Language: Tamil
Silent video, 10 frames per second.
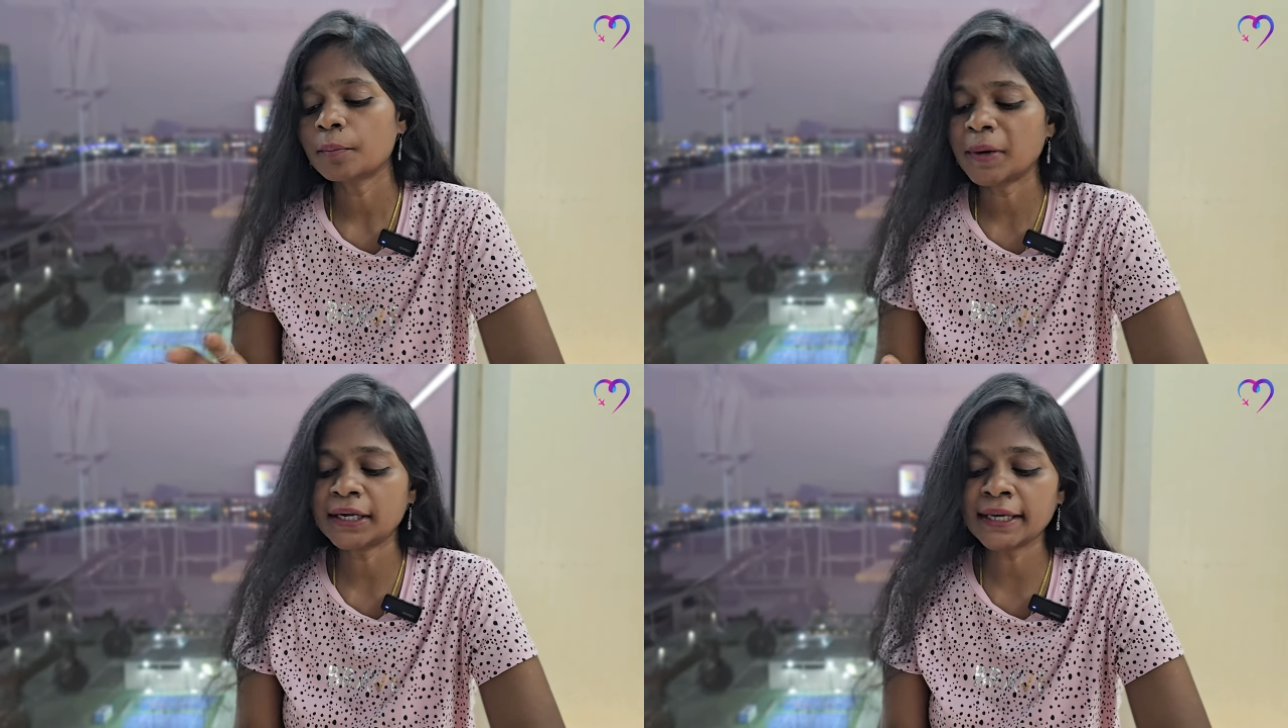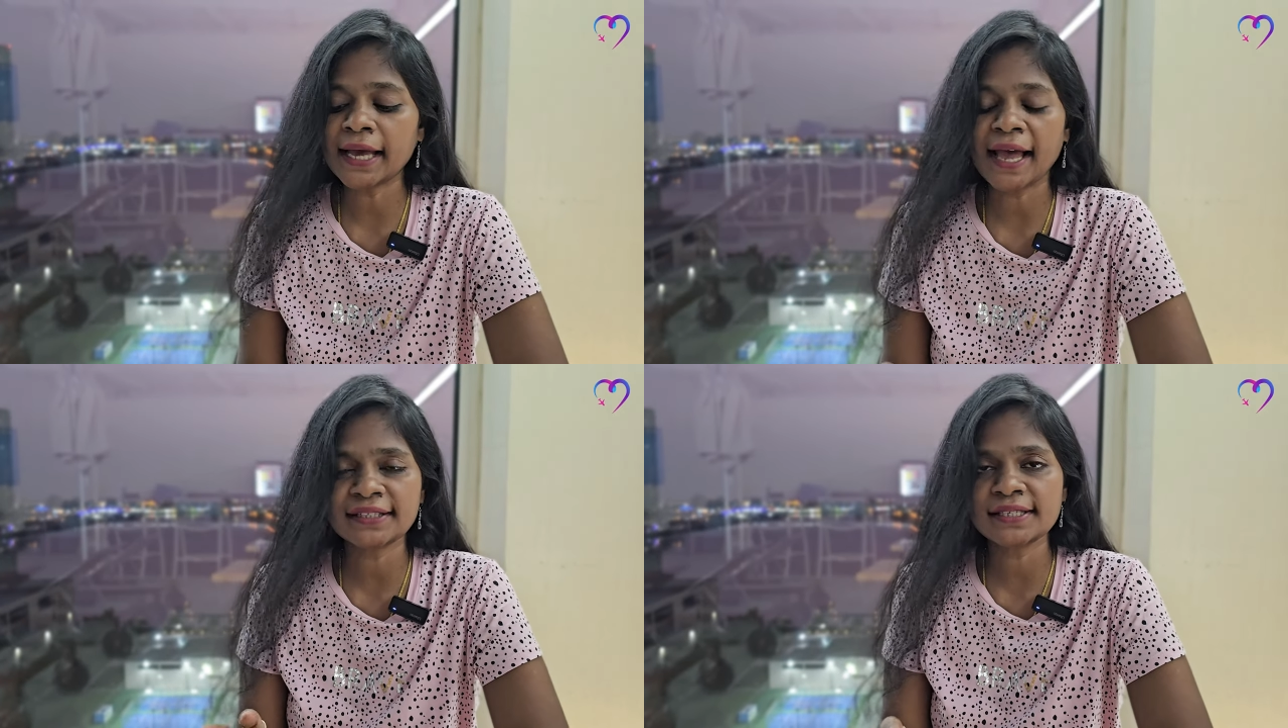பட்
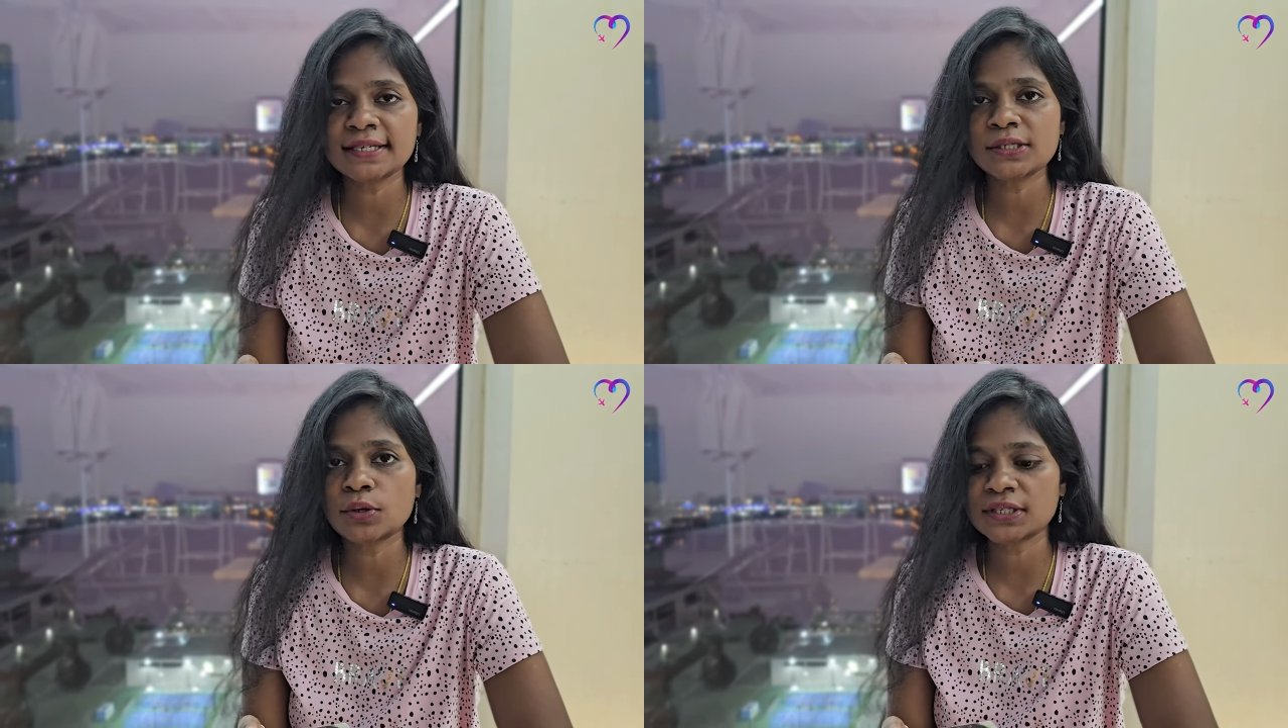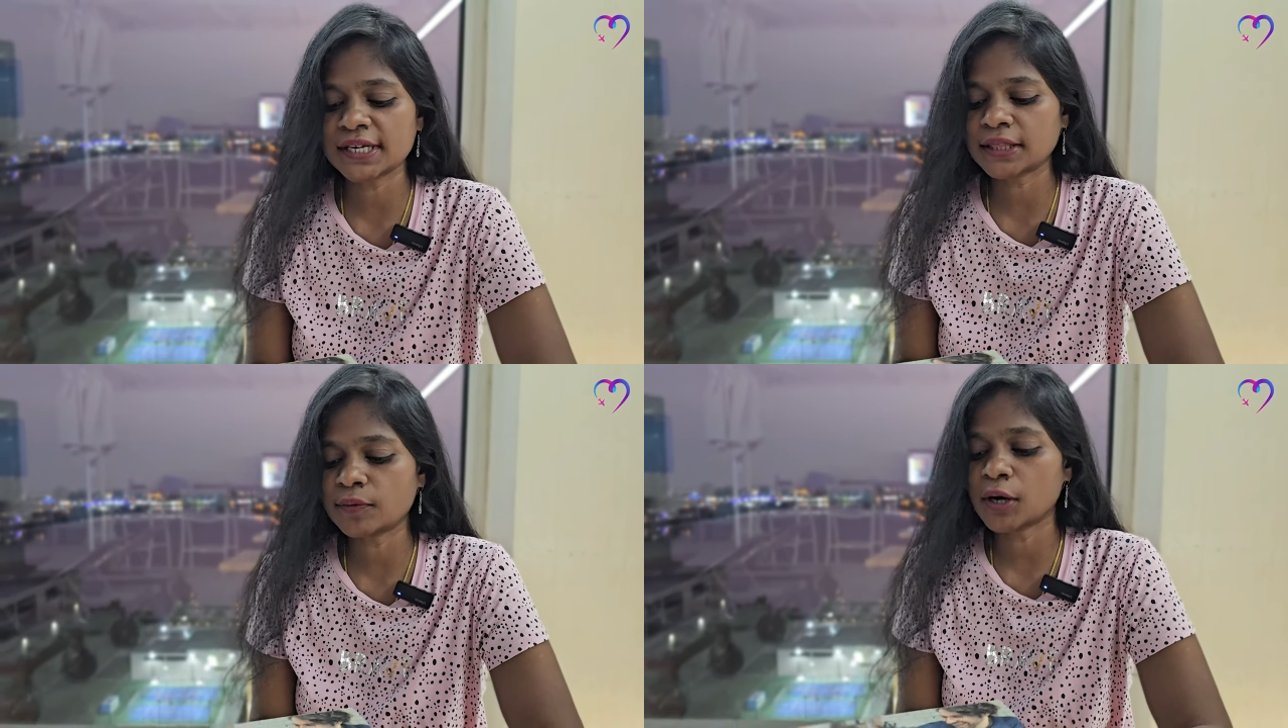நீங்கள் ஆக்சஸ் அக்சசரிஸோட
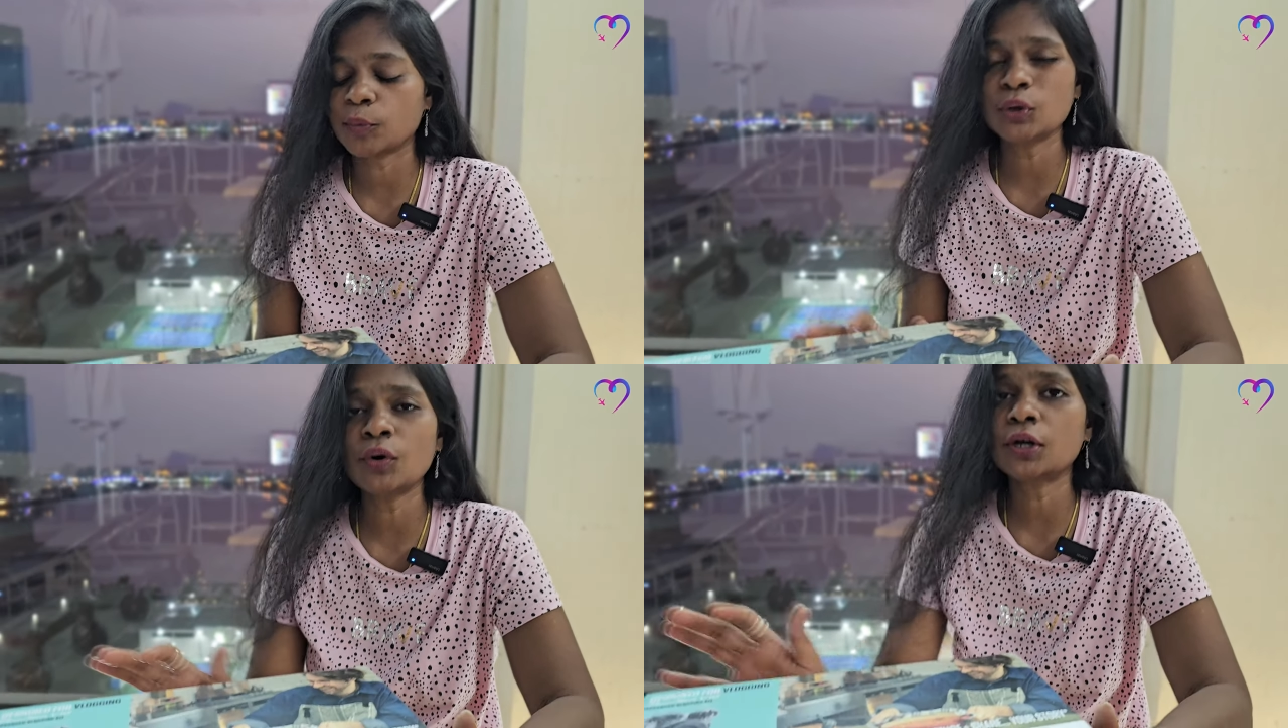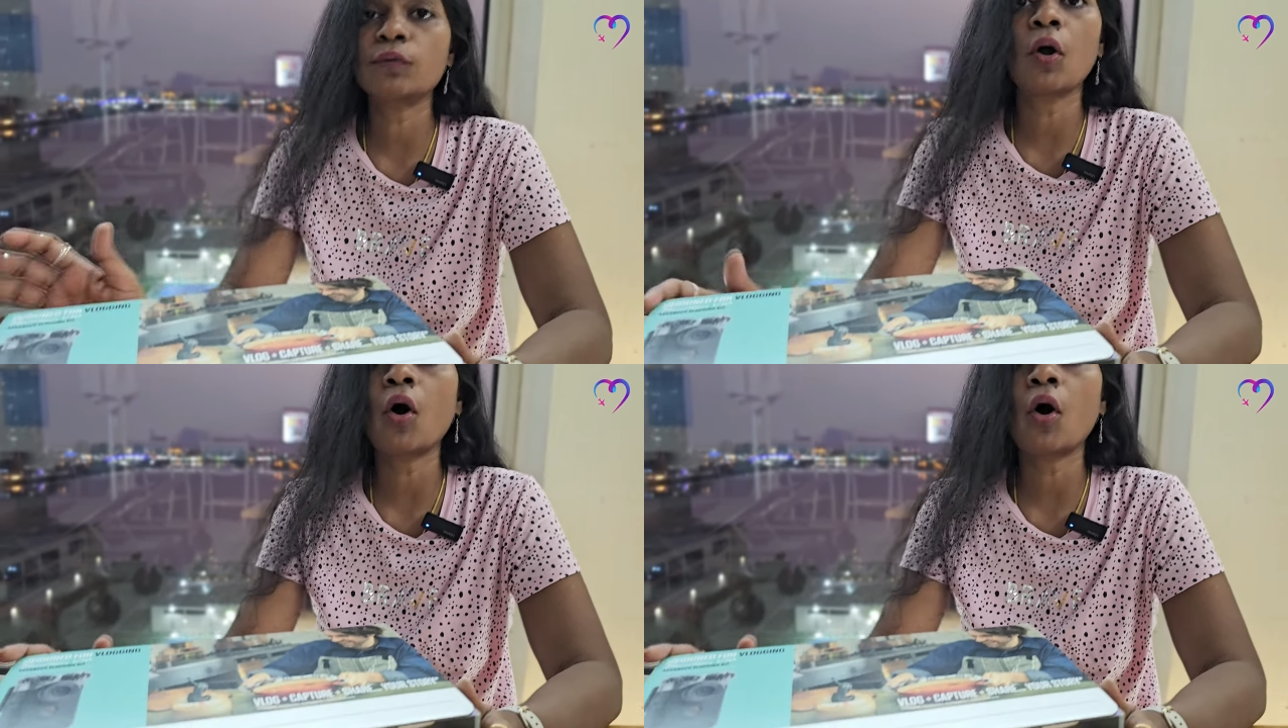சேர்த்து வாங்கும்போது உங்களுக்கு